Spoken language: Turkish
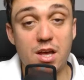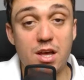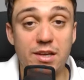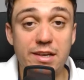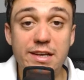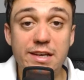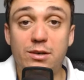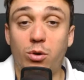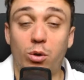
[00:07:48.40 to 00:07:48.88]

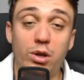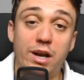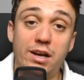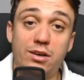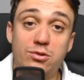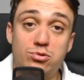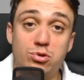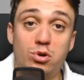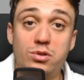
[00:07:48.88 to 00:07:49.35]
İlk
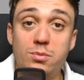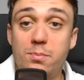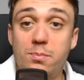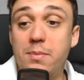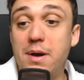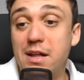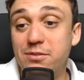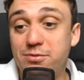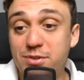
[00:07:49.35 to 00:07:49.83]
olarak Jordan
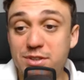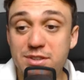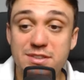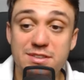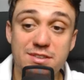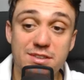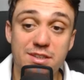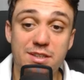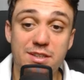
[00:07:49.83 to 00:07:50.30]

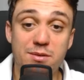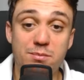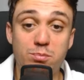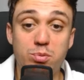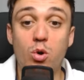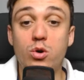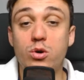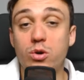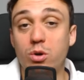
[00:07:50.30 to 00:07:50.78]
Belfort e,
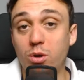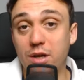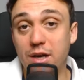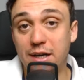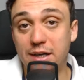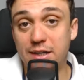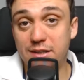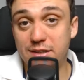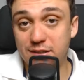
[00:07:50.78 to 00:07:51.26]
broker
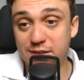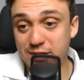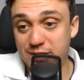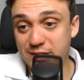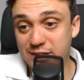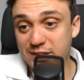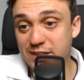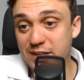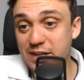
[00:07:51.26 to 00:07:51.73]
olarak
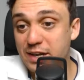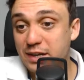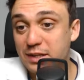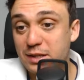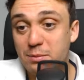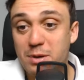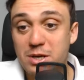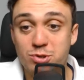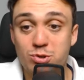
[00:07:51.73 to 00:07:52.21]
e,
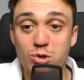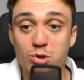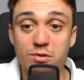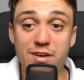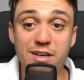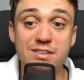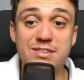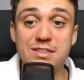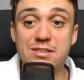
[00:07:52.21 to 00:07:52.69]
kariyerine başlıyor
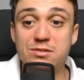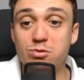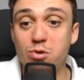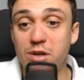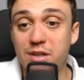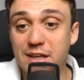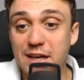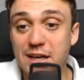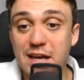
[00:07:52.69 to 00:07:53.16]
ve kısa
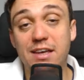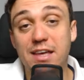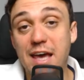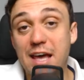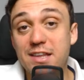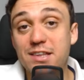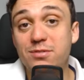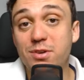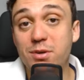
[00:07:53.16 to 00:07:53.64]
sürede
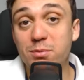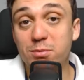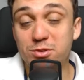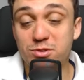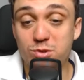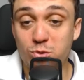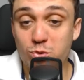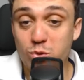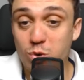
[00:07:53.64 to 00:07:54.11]
kendi
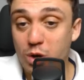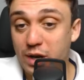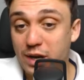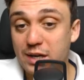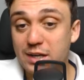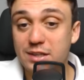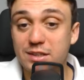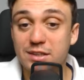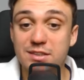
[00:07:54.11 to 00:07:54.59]
firmasını
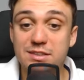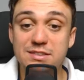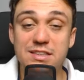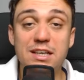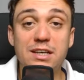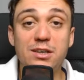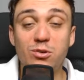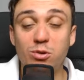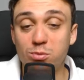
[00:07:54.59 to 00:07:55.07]
kurarak e,
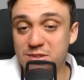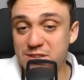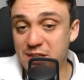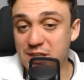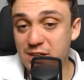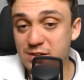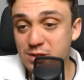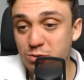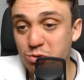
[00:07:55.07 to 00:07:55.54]
zengin
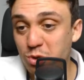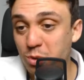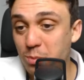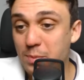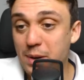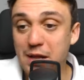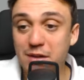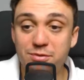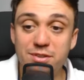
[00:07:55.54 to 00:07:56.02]
olmasını
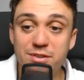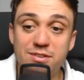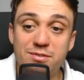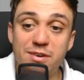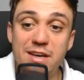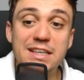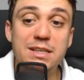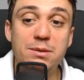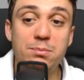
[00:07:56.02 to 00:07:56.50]
anlatıyor. Belfort
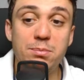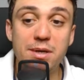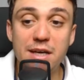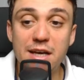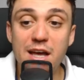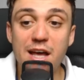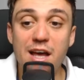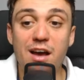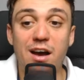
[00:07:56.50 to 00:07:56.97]
ve ekibi
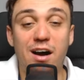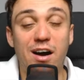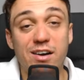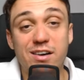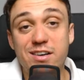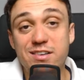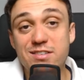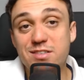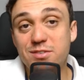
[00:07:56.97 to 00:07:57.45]

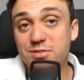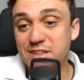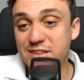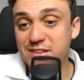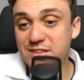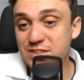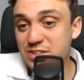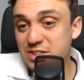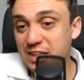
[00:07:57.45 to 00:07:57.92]
agresif
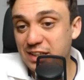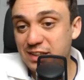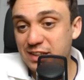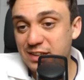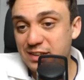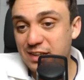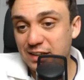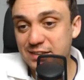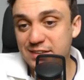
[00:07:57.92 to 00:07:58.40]
satış
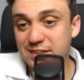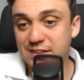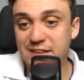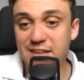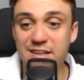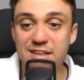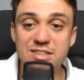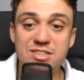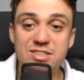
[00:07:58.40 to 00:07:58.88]
tek-
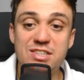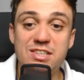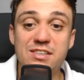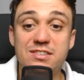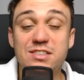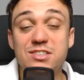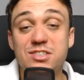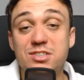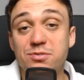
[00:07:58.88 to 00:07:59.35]
taktikleri işte
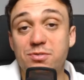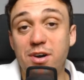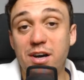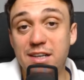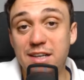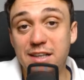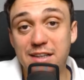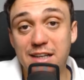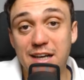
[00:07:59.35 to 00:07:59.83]
yasa dışı
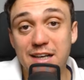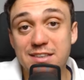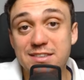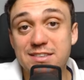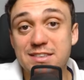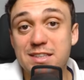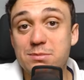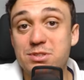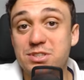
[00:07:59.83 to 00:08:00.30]
faaliyetlerle
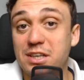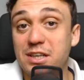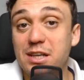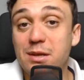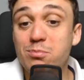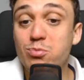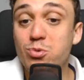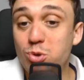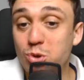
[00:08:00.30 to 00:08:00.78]
hızlı bir
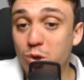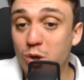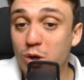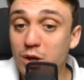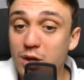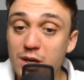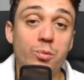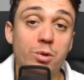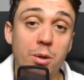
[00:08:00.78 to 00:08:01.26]
şekilde büyüyor.
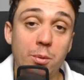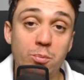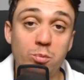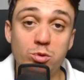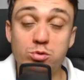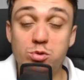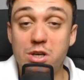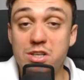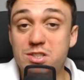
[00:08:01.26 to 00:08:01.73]

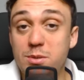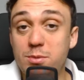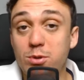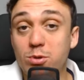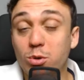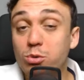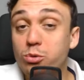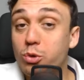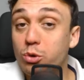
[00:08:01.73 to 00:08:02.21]
Bu süreçte bir
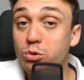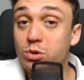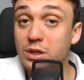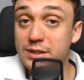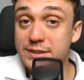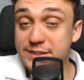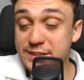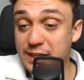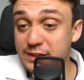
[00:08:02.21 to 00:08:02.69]
ton kötü
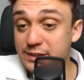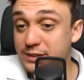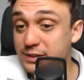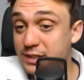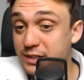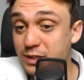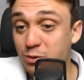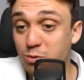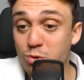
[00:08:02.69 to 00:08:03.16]

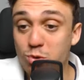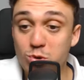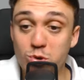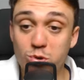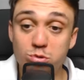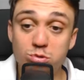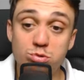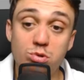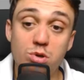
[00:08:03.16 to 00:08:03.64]
alışkanlıkları da
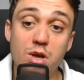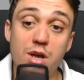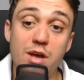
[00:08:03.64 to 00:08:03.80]
görüyoruz